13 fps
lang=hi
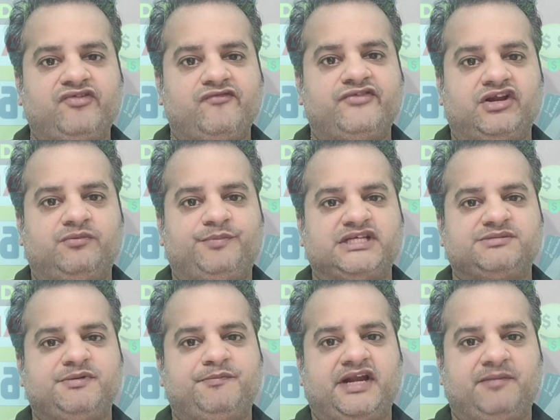फिफ्टी
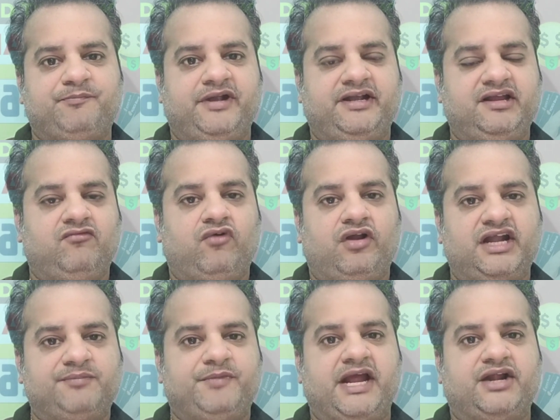भी मेरे पेटीएम
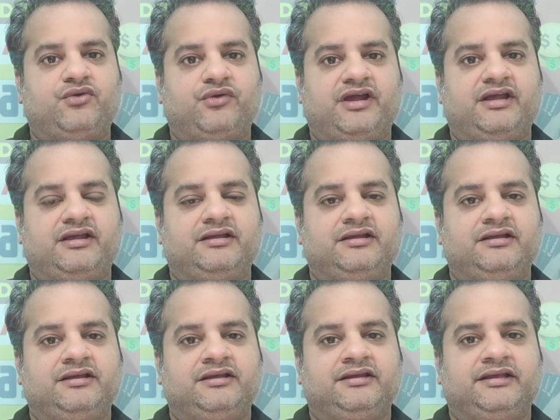वॉलेट में ऐड हो गए
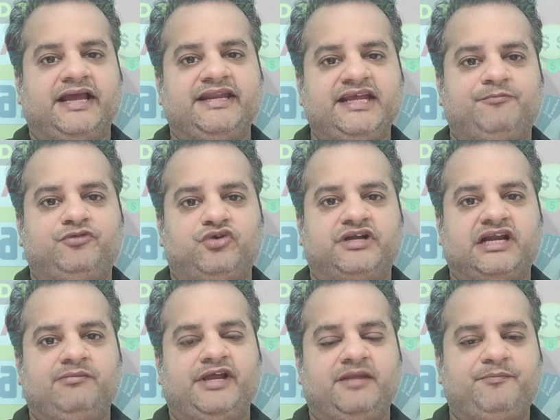यानी अब
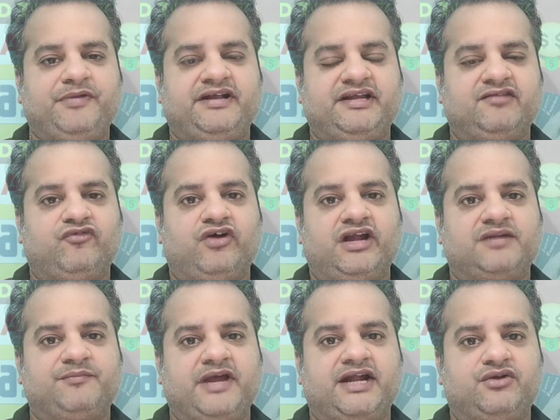टोटल मेरे पेटीएम
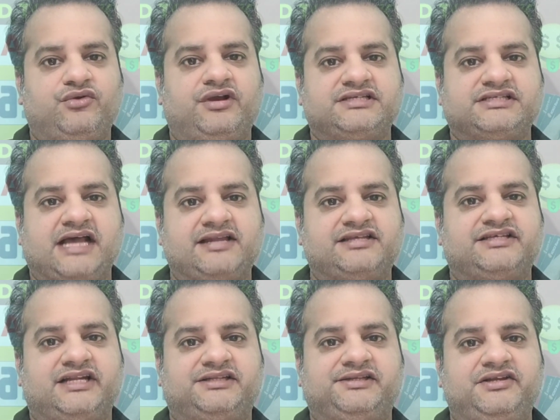वॉलेट में ऐड हो गए सात
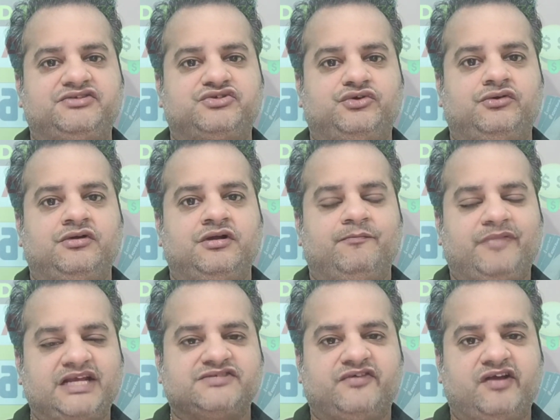हजार तीन सौ
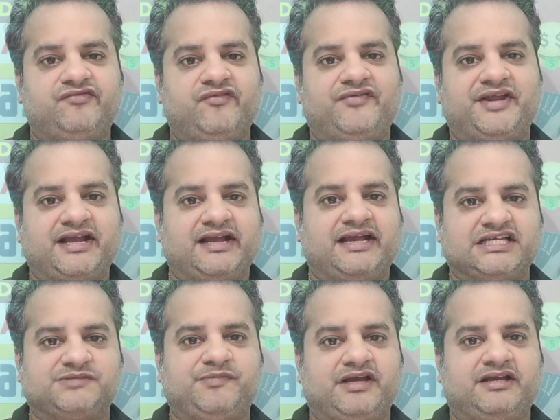प्लस वन फिफ्टी का
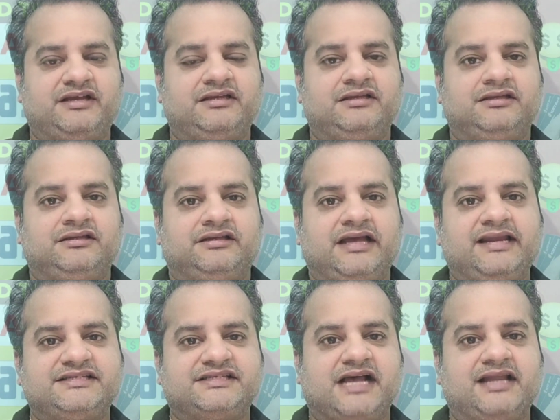कैशबैक
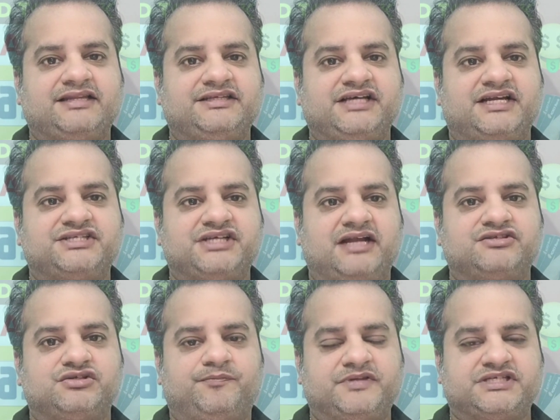यानी सात हजार चार
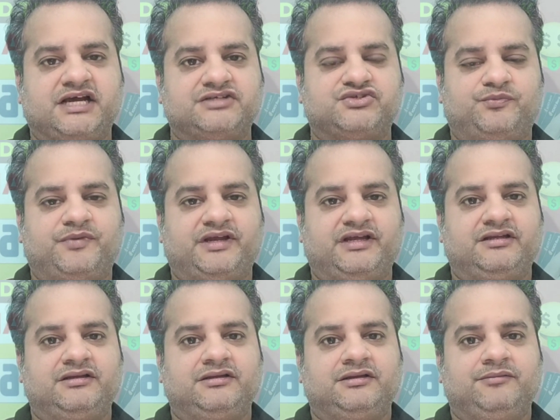सौ पचास रुपये
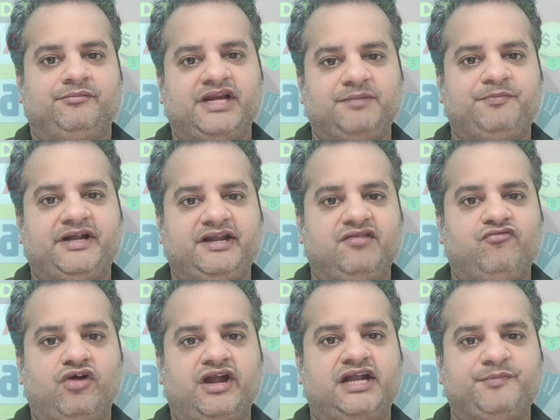मेरे
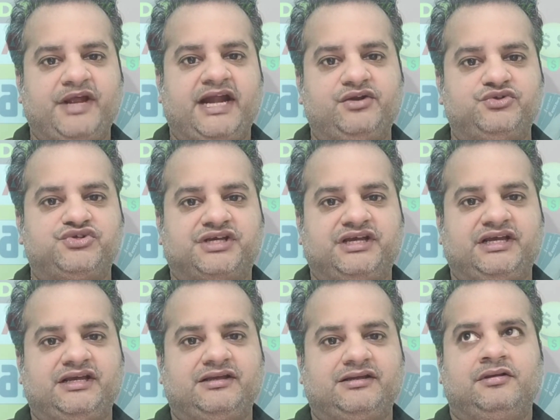पेटीएम वॉलेट में ऐड हो चुके
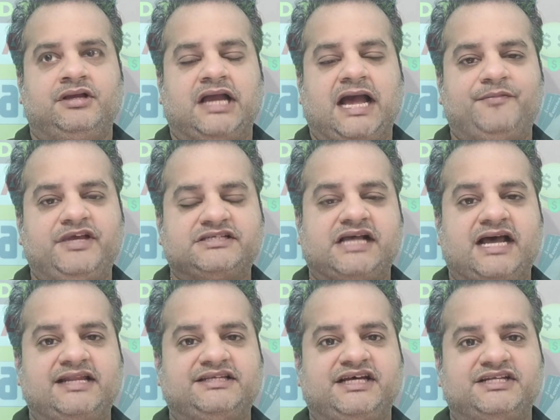हैं अब ये
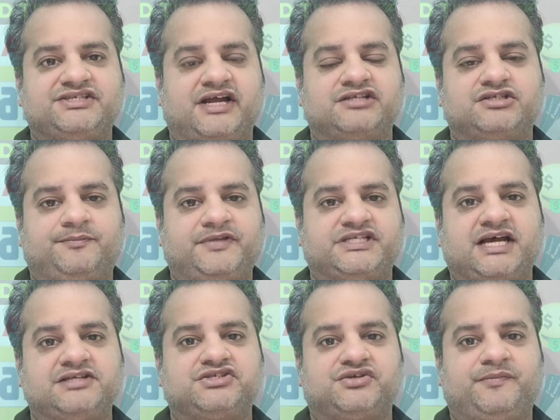सात हजार चार सौ
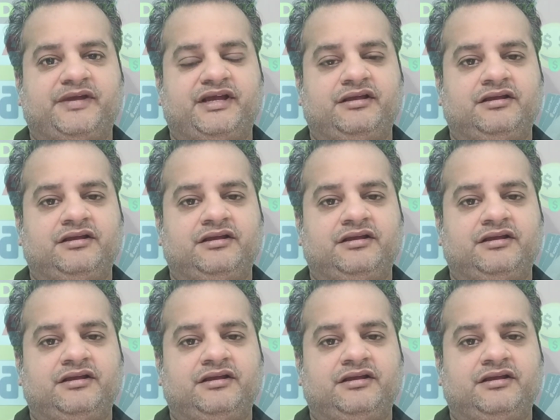पचास रुपये